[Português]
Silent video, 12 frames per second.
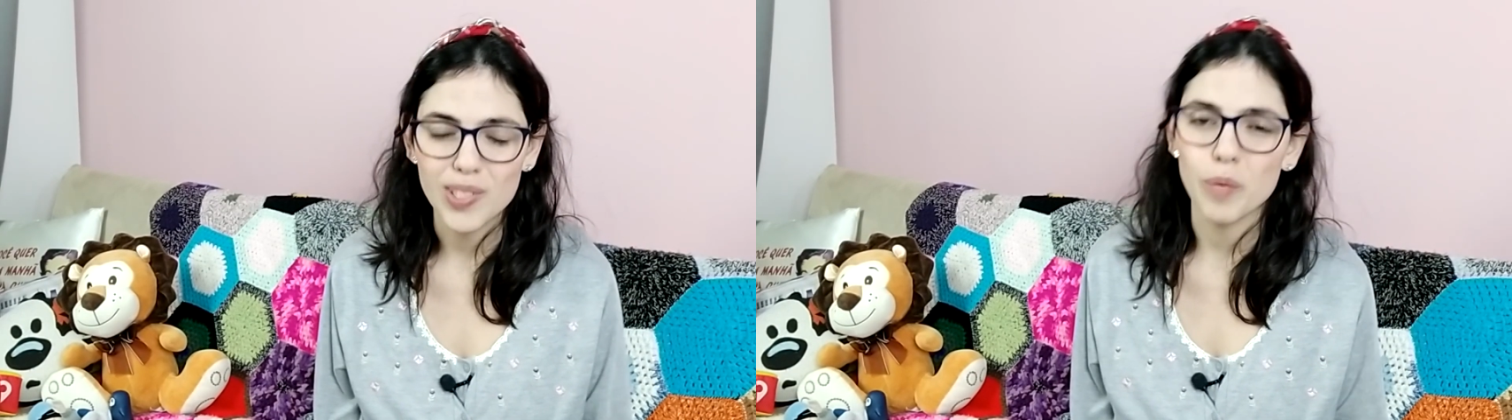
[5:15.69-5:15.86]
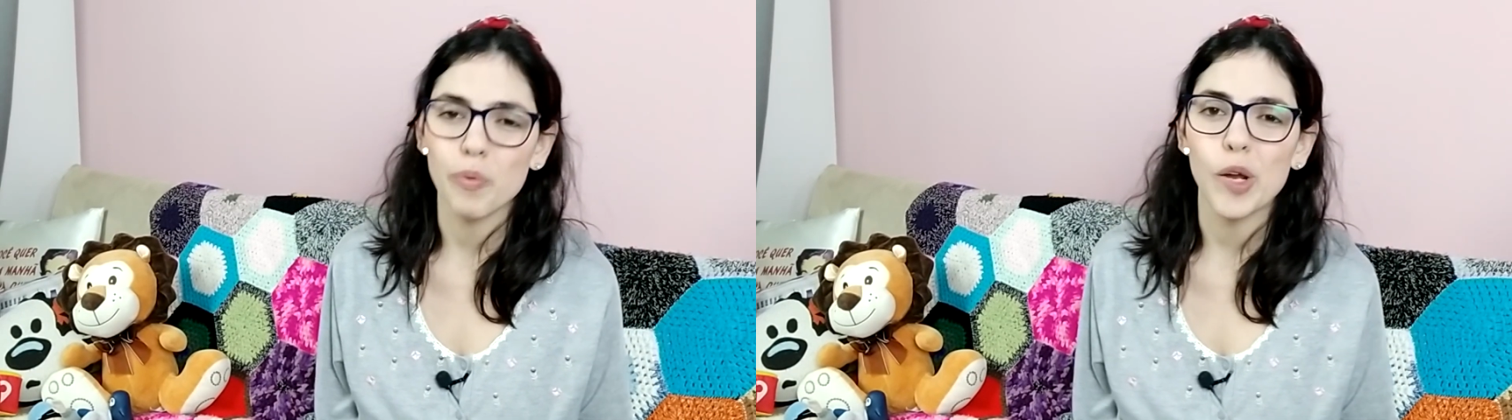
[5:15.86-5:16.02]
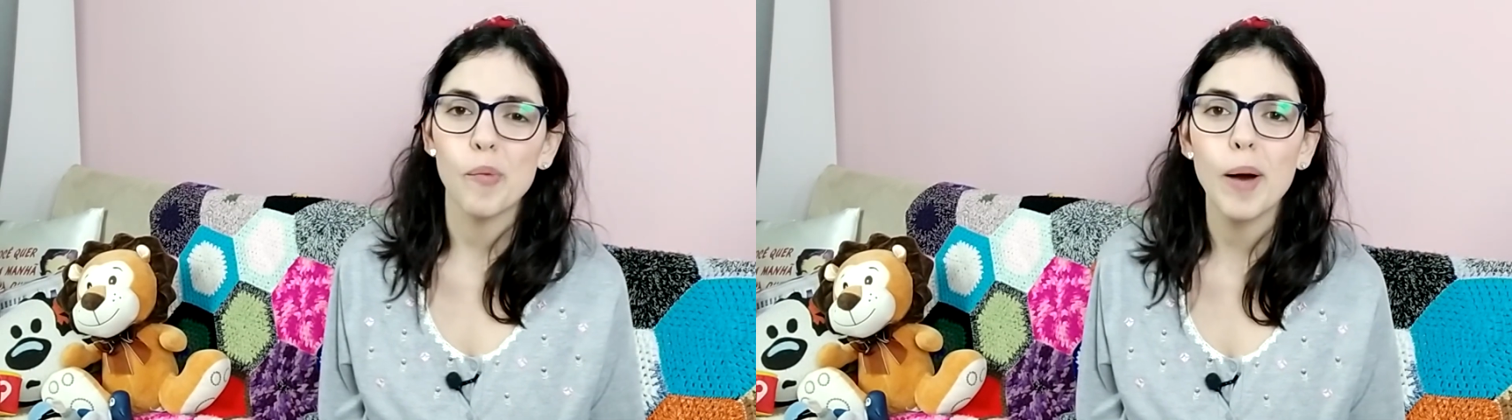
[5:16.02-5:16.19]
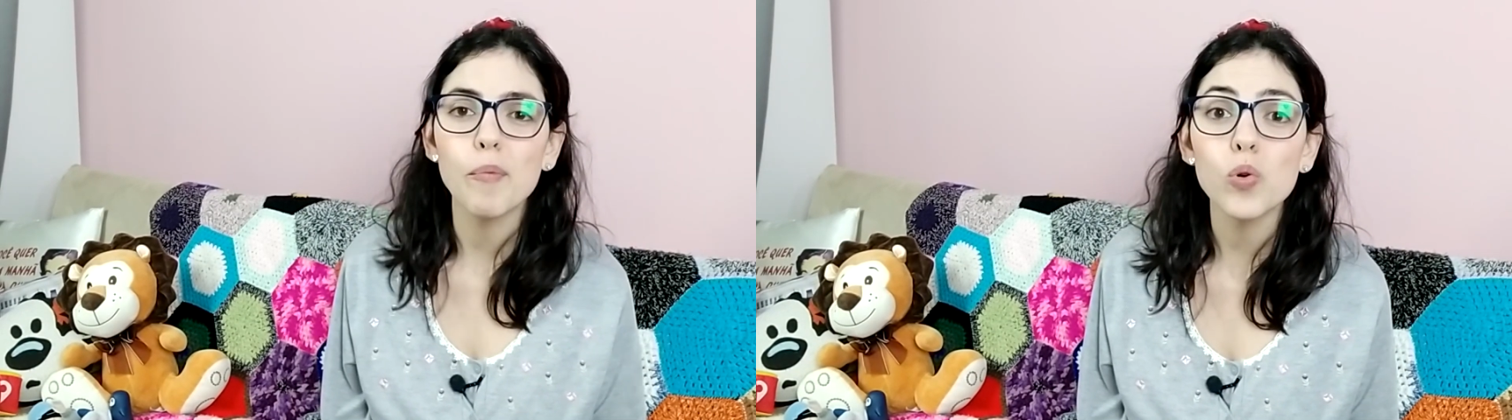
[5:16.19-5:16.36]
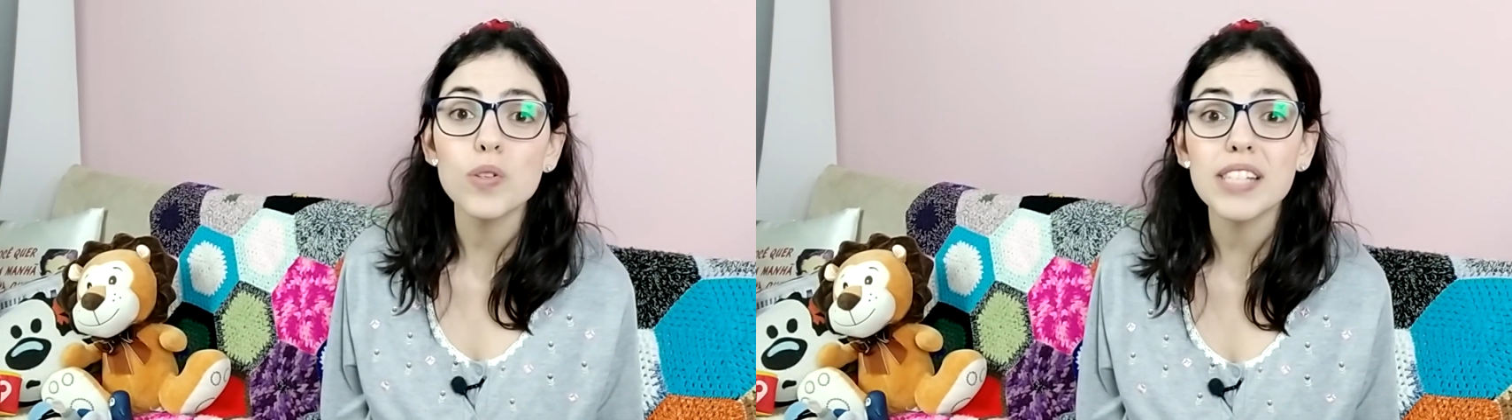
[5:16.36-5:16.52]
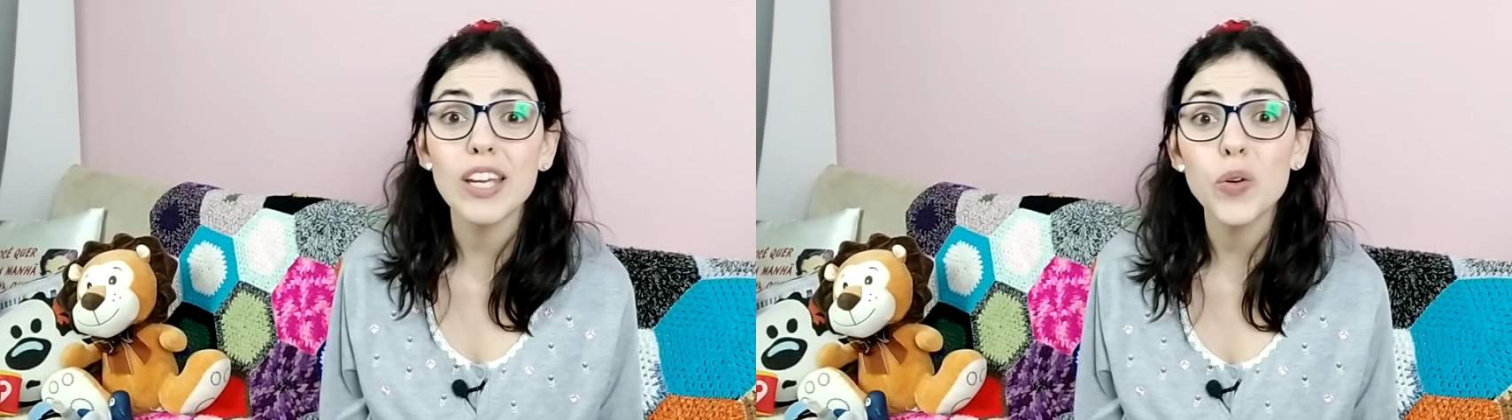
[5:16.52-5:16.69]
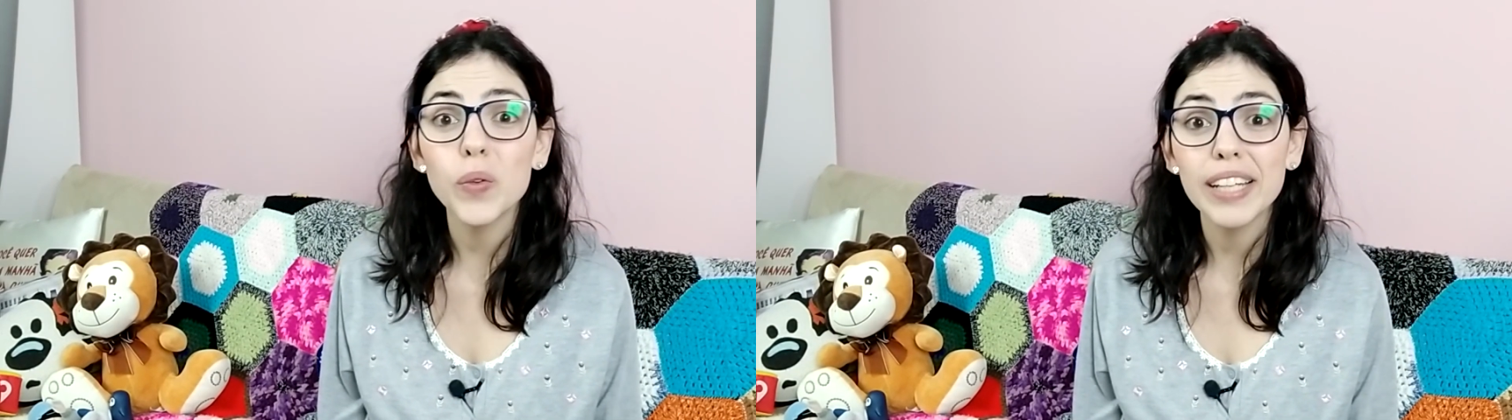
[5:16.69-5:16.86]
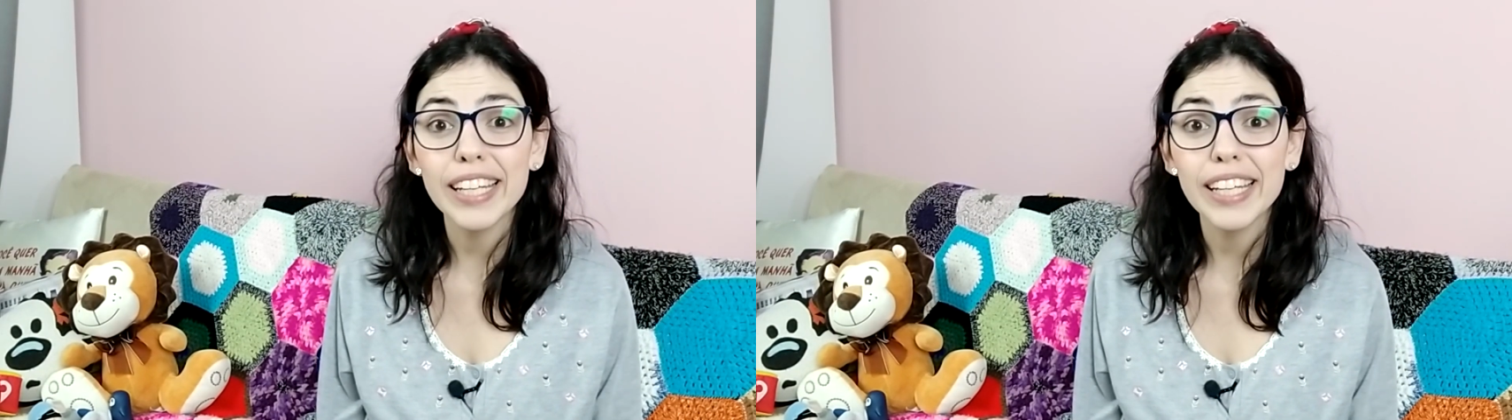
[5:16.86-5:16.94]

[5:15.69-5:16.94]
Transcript: Eu separei uma música e um